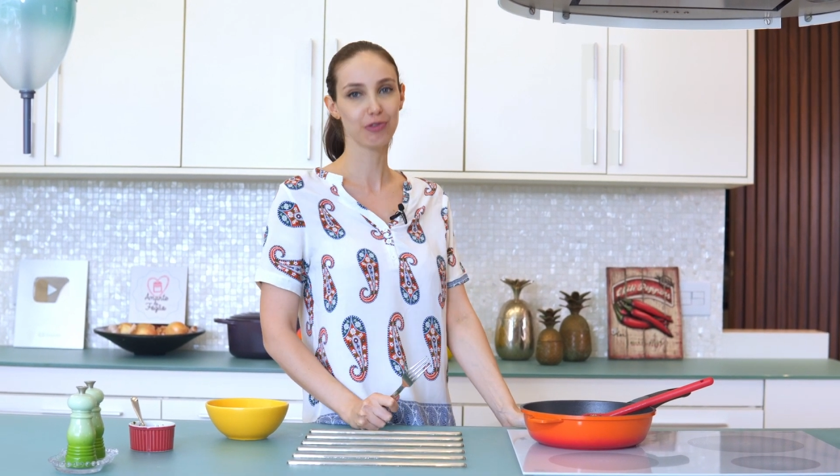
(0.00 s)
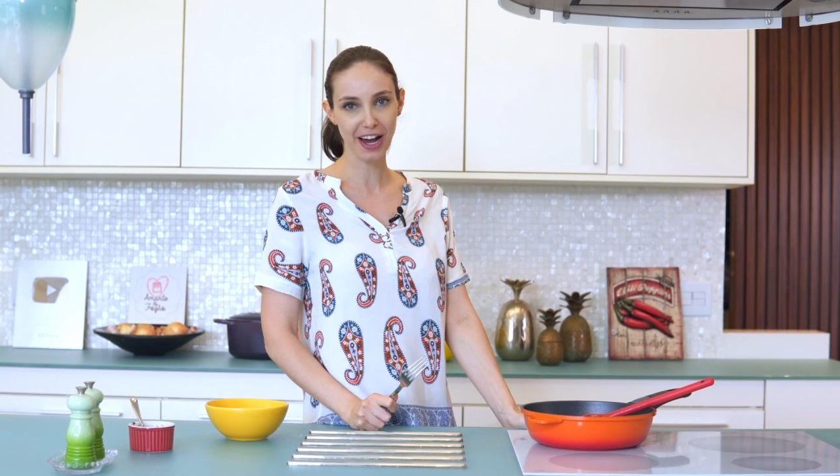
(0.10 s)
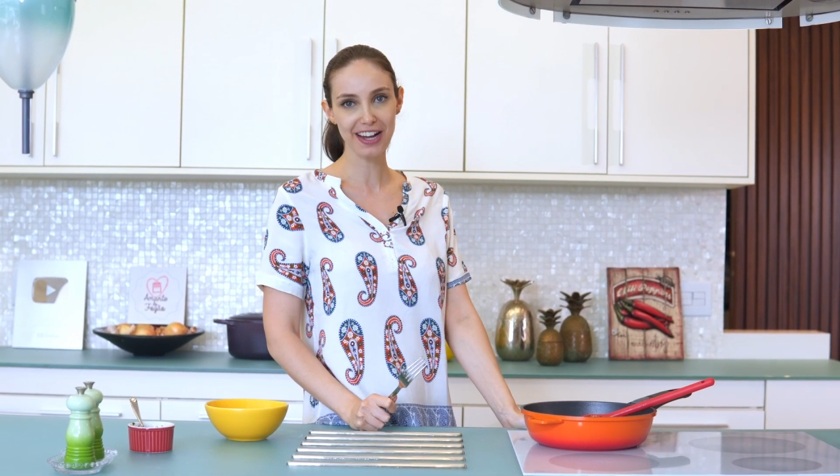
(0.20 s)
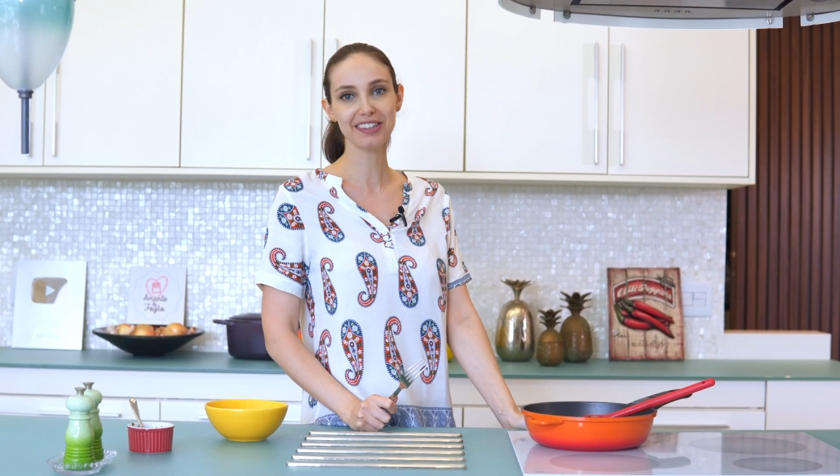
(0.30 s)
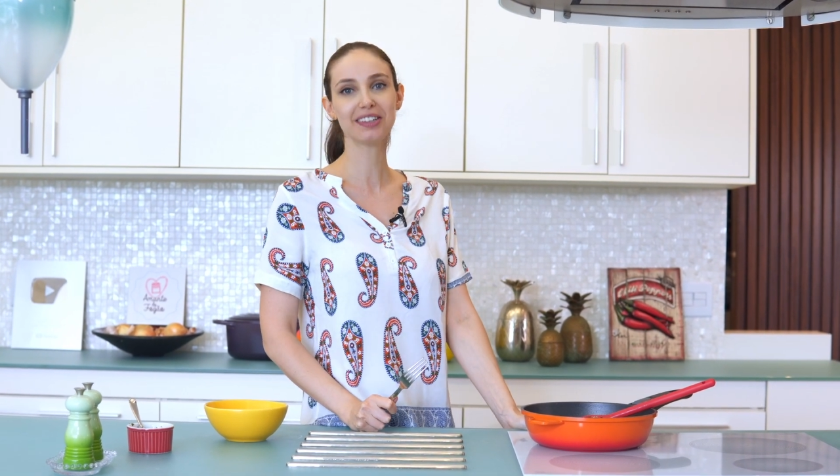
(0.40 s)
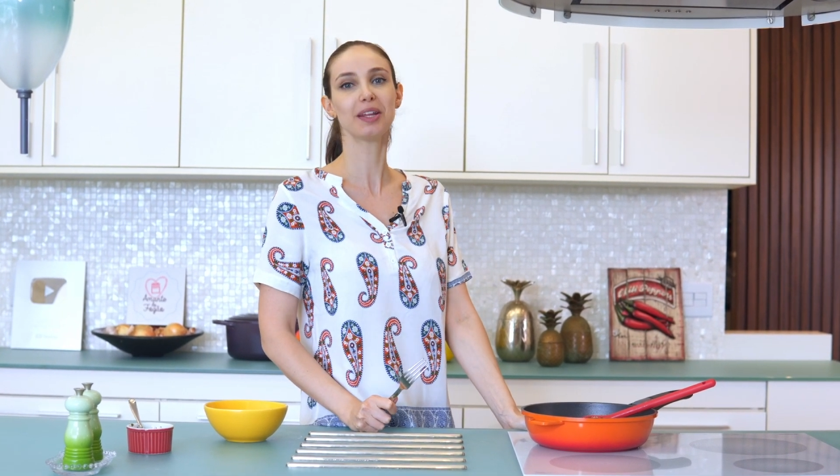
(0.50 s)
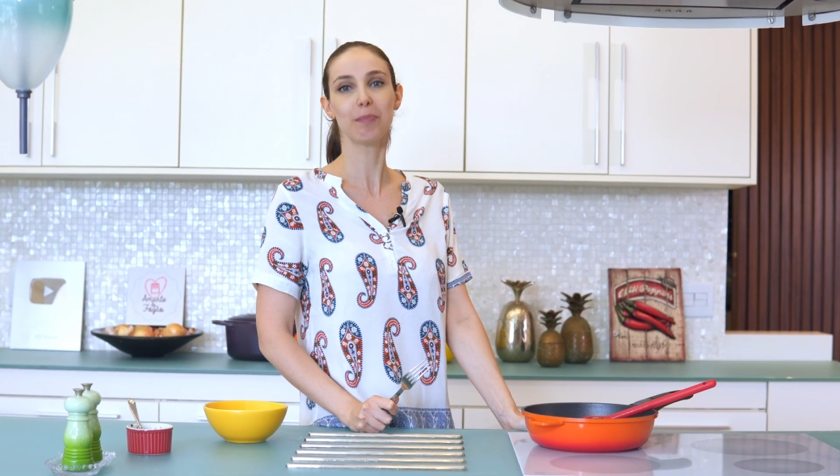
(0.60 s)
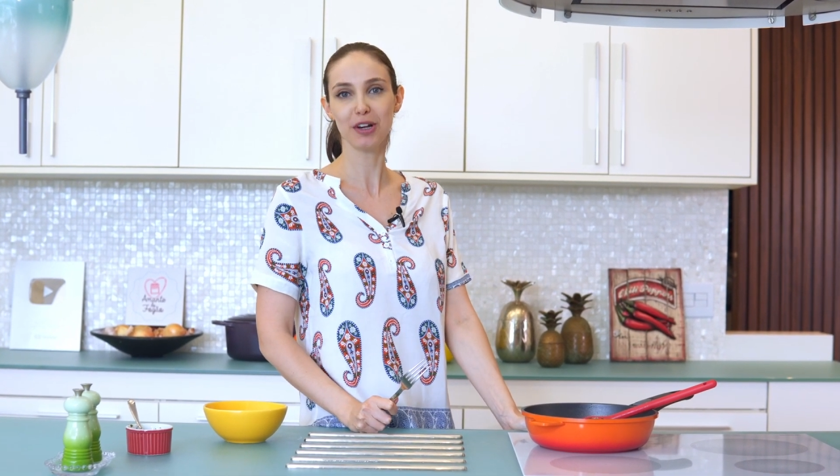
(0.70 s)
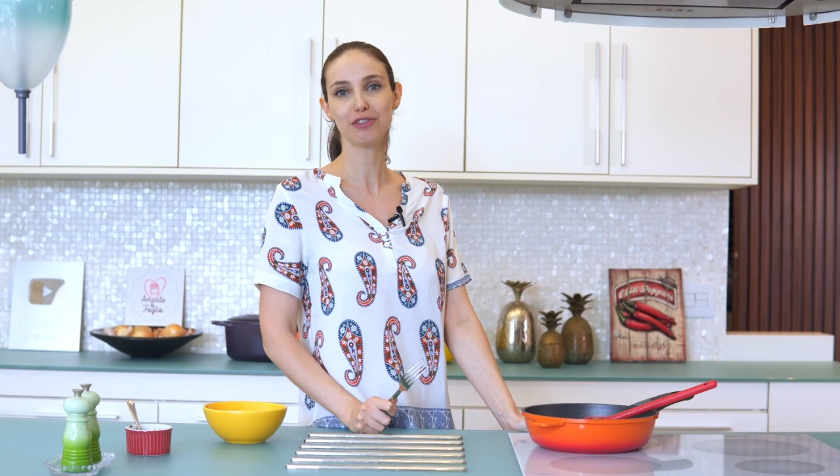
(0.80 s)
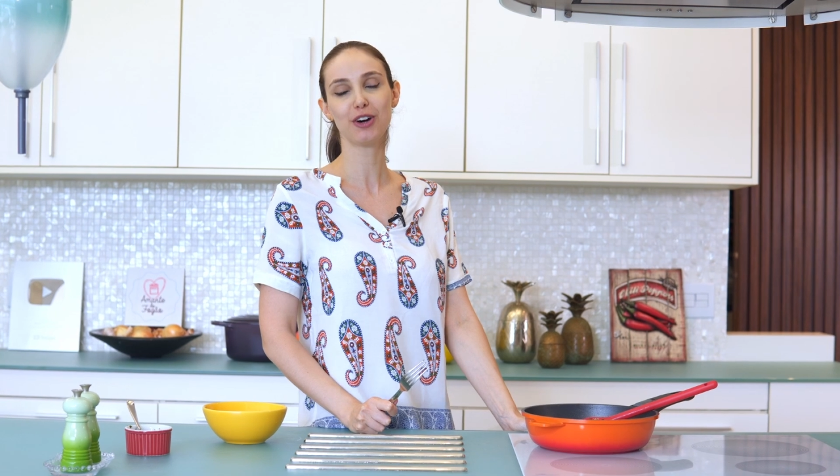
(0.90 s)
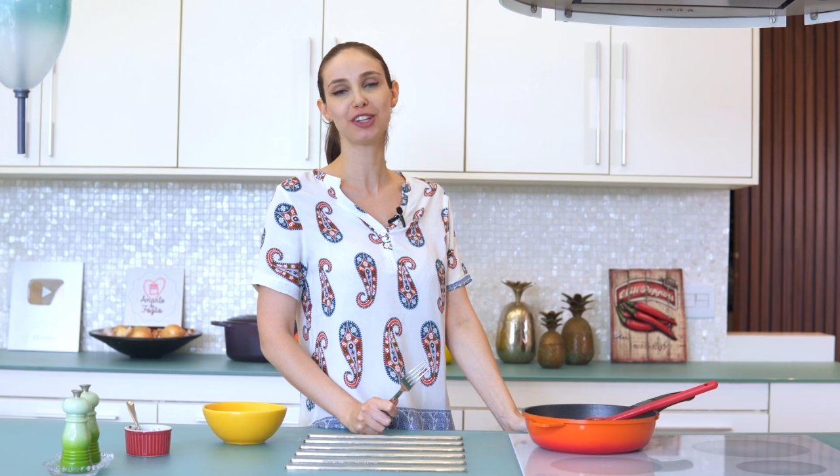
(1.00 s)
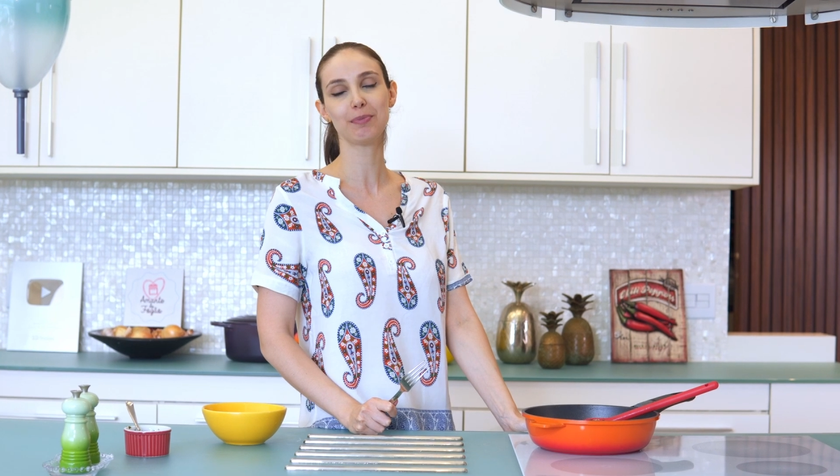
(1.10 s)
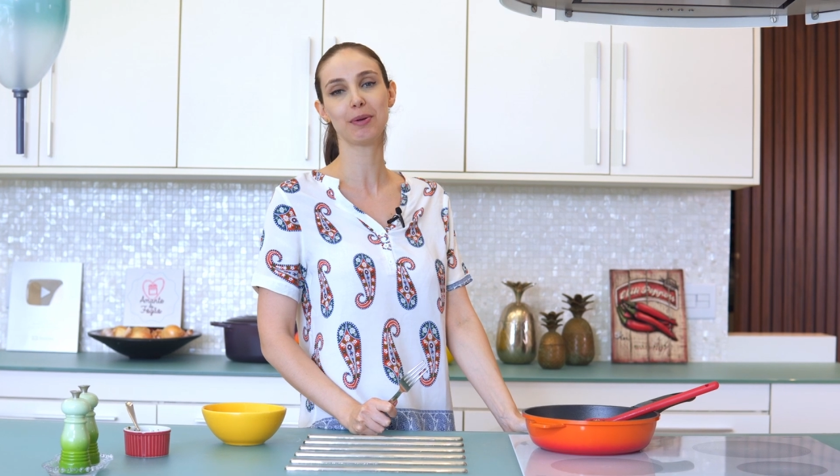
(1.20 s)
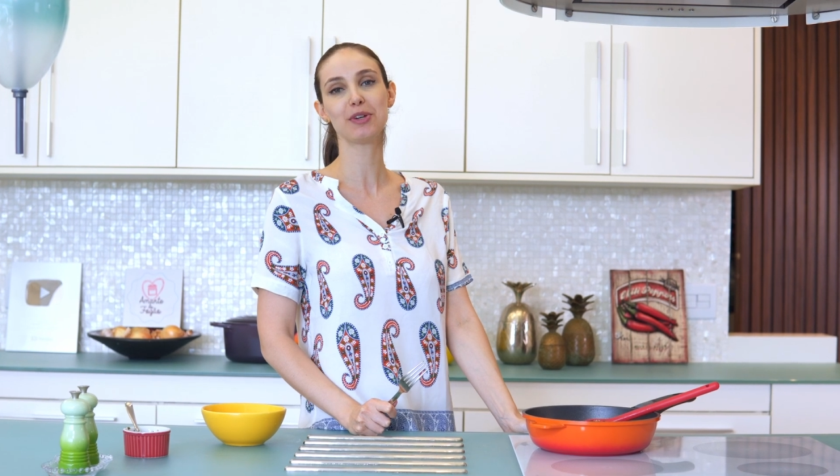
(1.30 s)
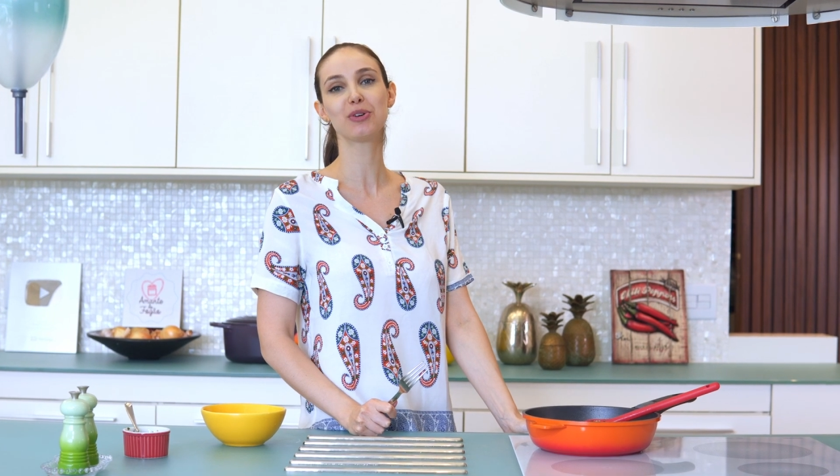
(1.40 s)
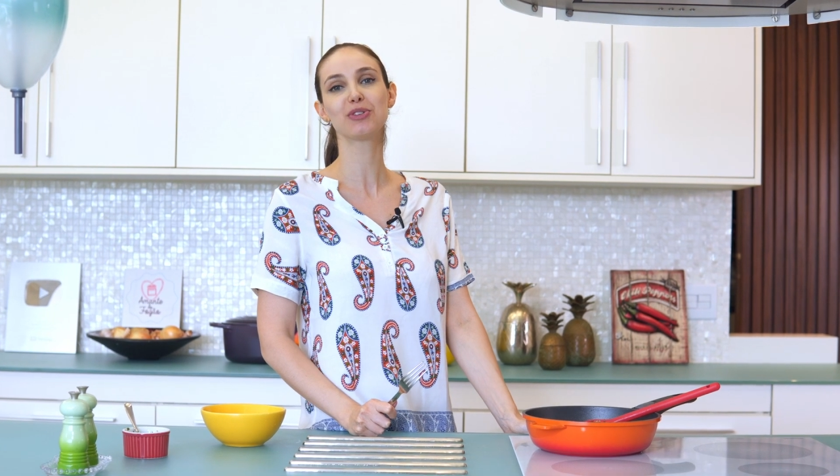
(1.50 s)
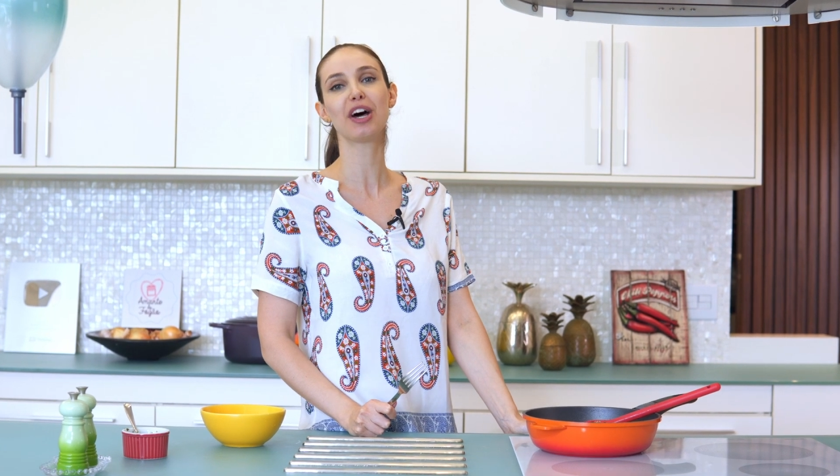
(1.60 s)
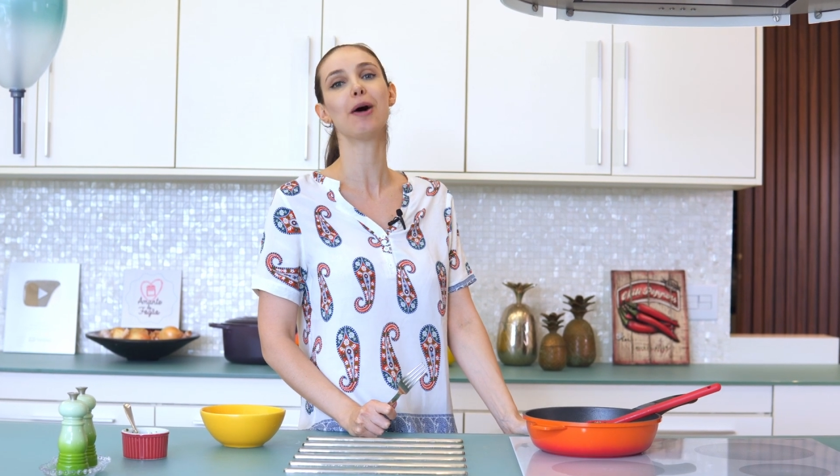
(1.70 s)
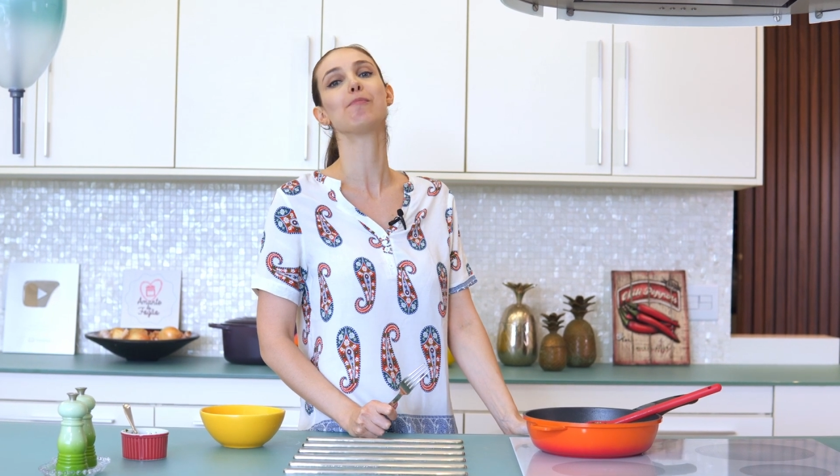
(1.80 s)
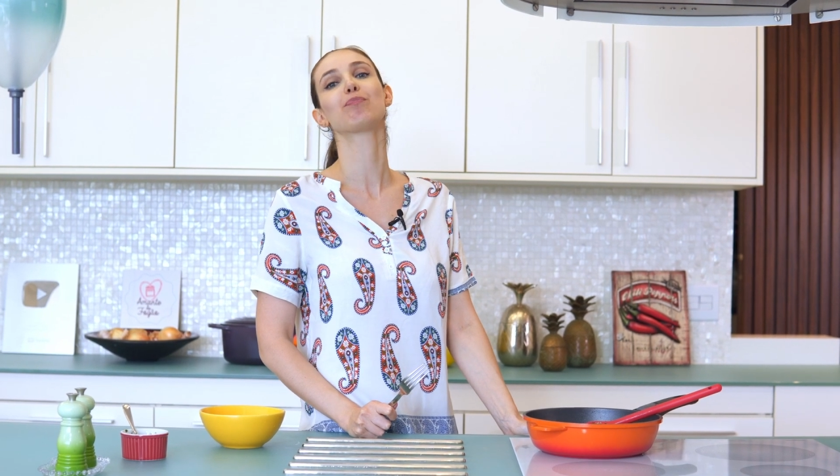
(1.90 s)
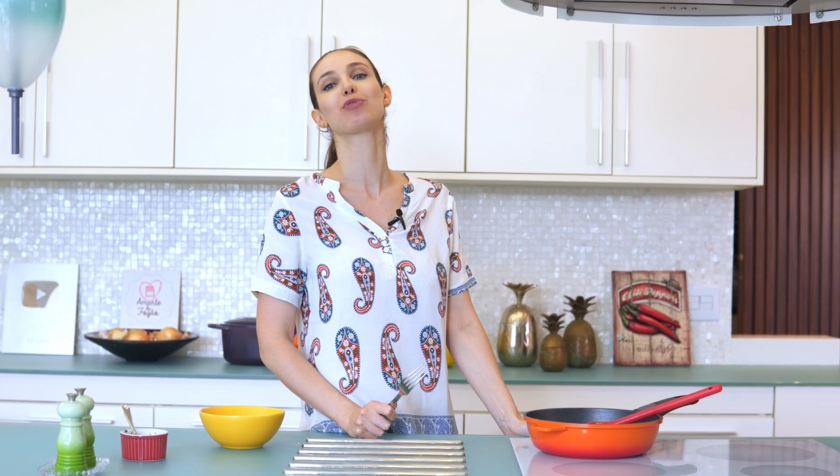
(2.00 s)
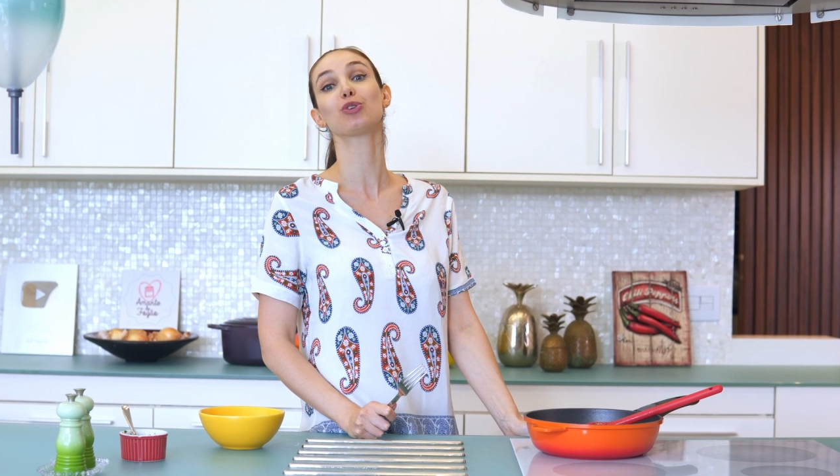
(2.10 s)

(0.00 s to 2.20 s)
faz e depois volta para me contar,